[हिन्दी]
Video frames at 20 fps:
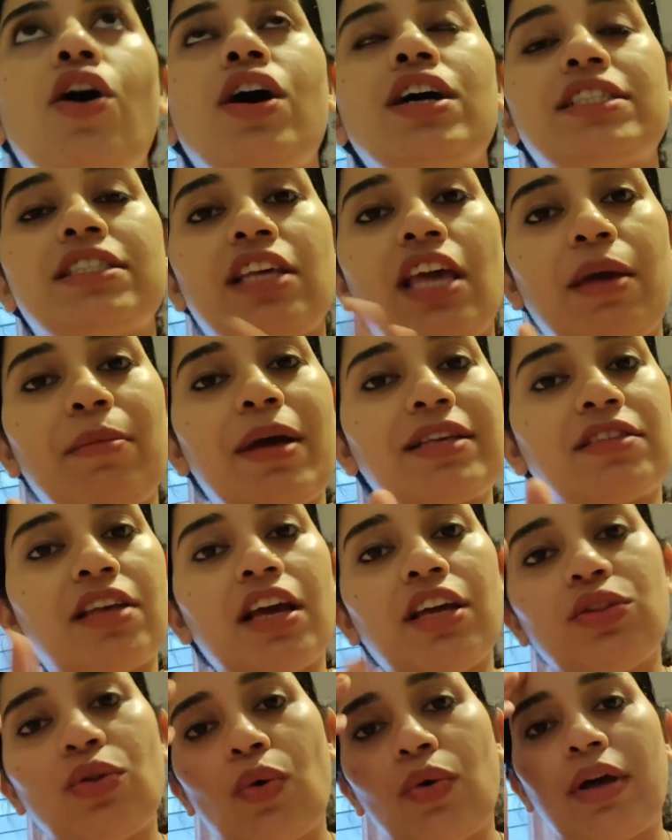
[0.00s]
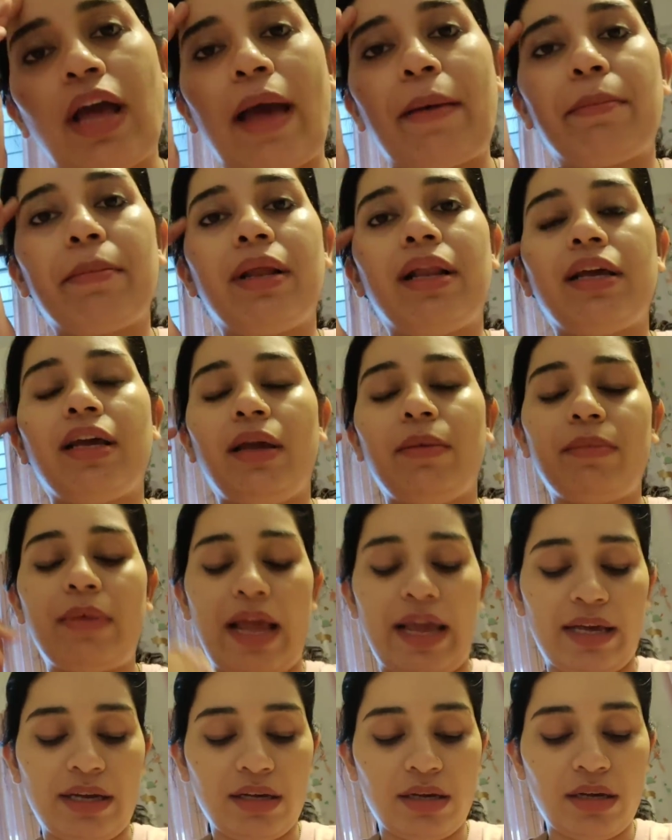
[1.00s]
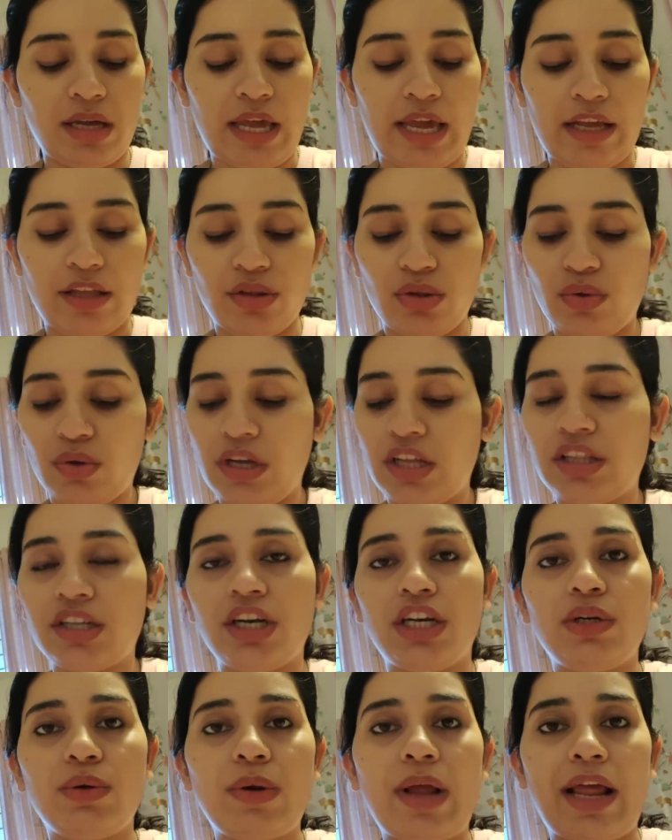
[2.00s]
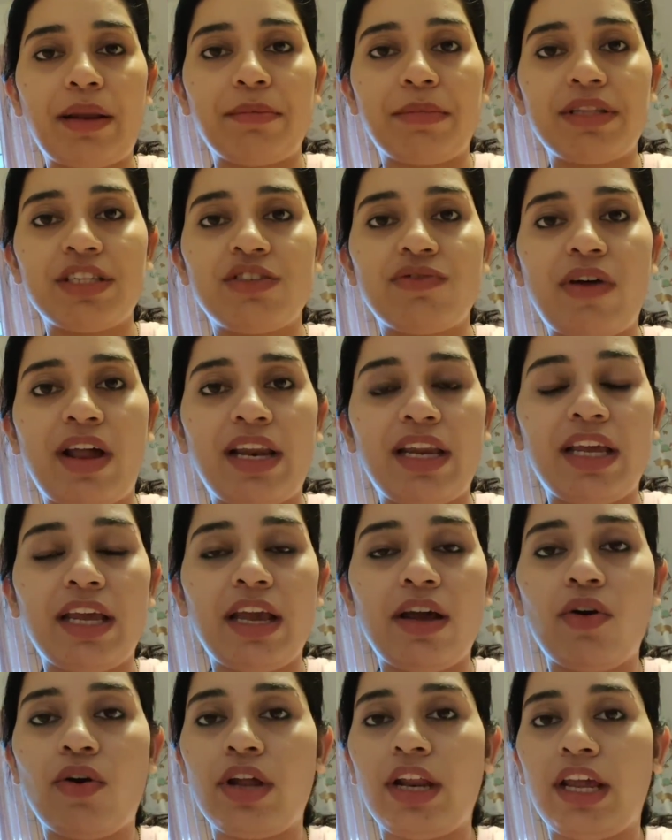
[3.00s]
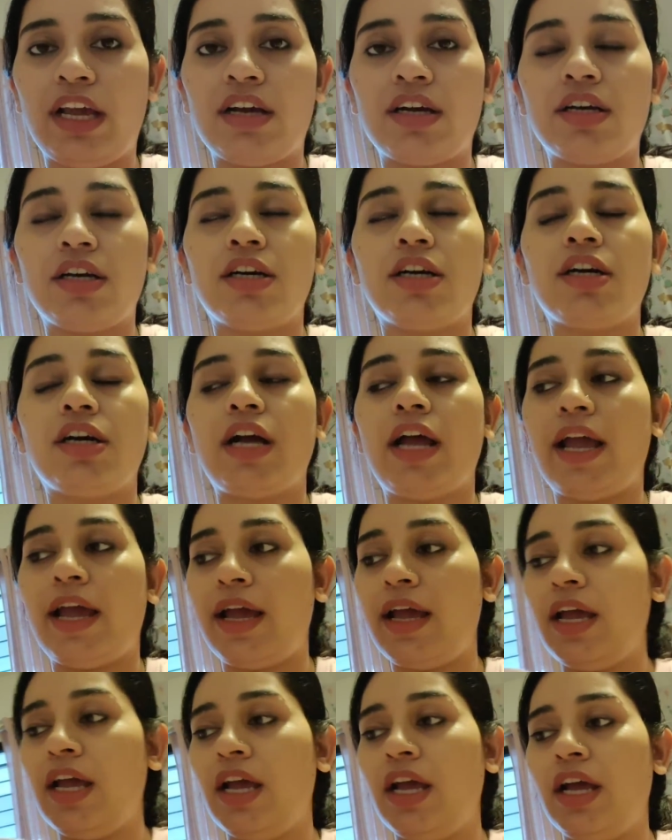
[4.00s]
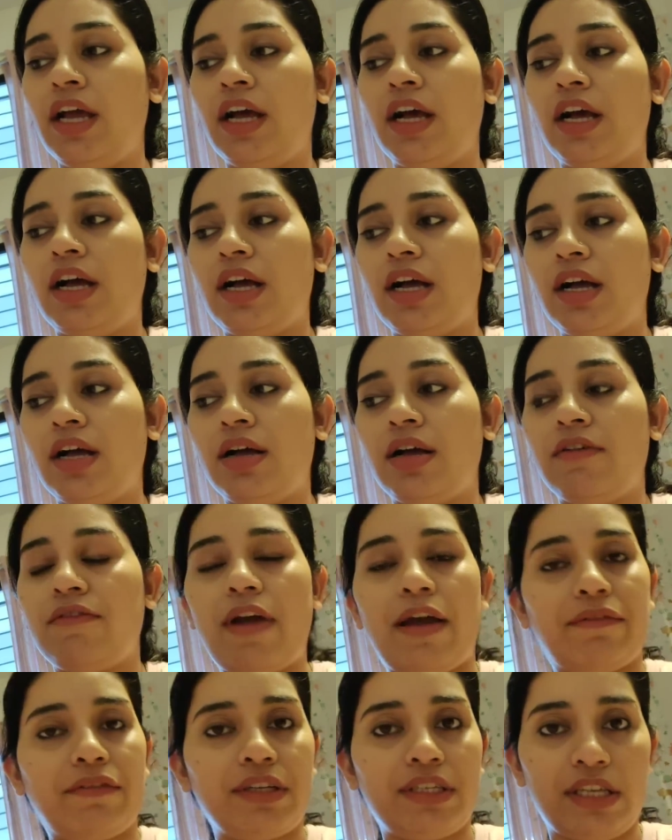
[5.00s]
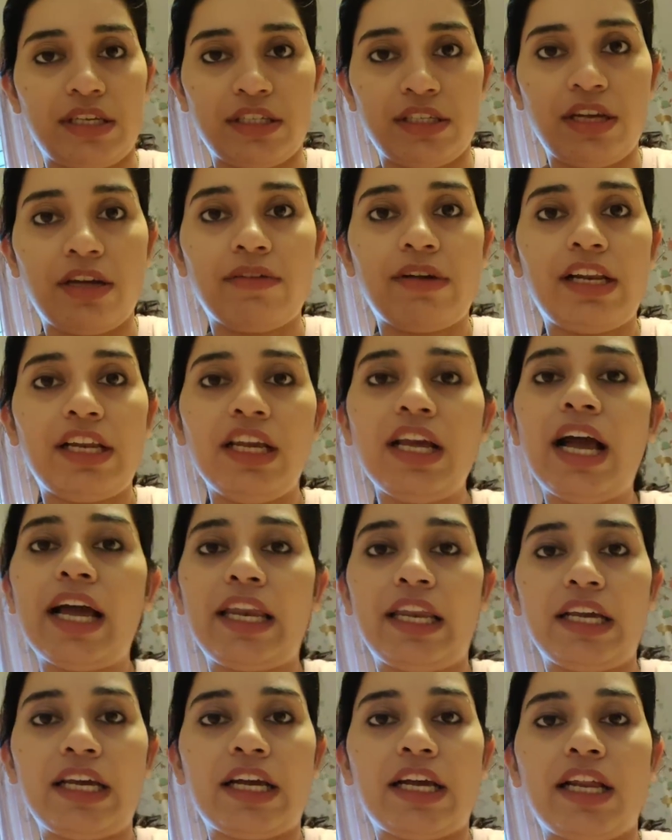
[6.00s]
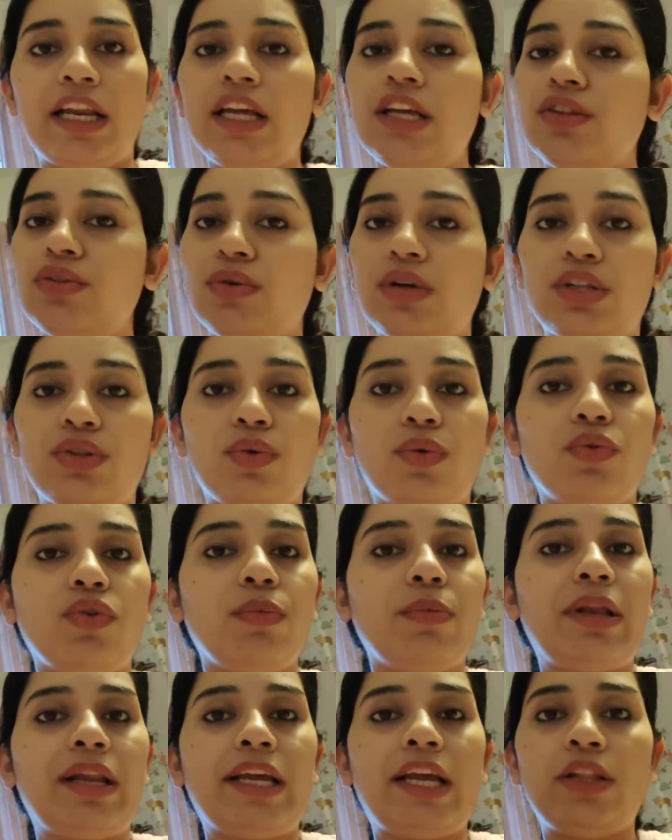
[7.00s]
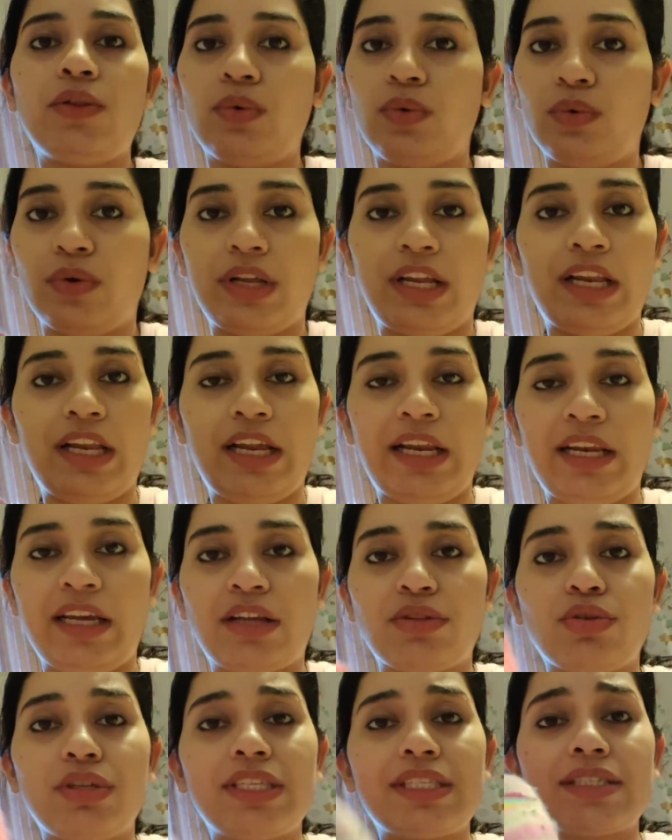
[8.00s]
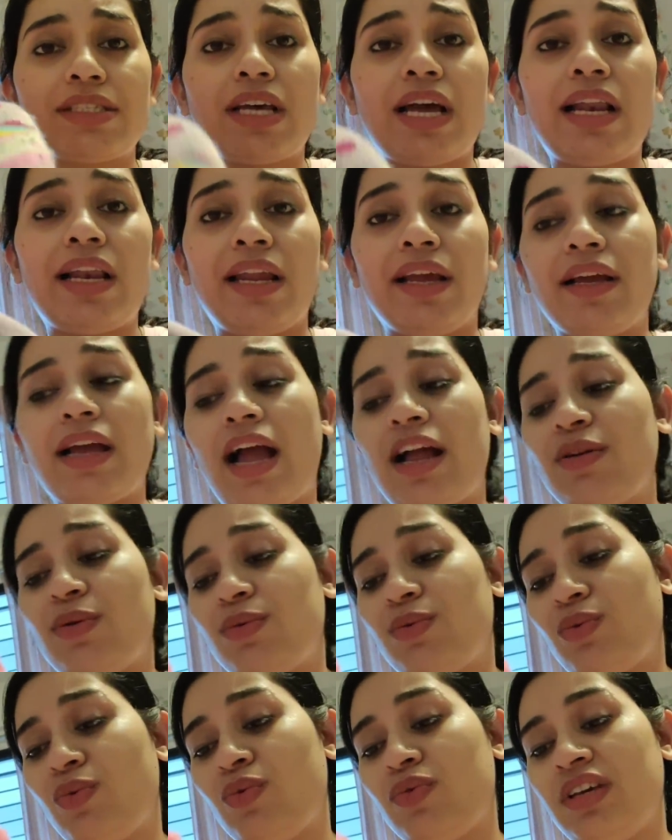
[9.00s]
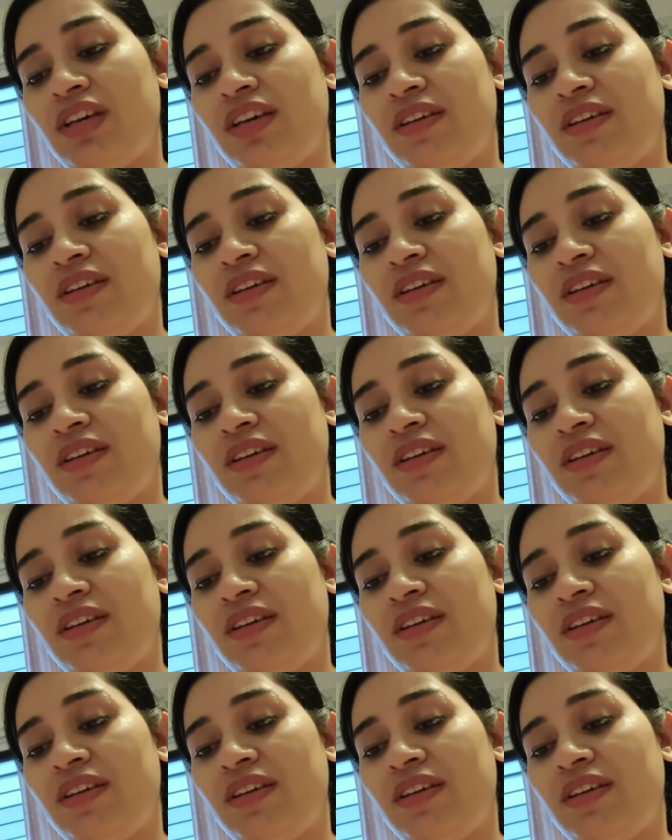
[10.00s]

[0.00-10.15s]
और सेम ऐसा ही दो कैप मिल गई लाइक एक तो ये थ्री टू नाइन मंथ्स वाली है और एक हाँ। है फाइव टू सिक्स ईयर वाली अनिका के लिए तो ये दोनों मिल गई दोनों के लिए ले लिया तो इसका लिंक आई डोंट नो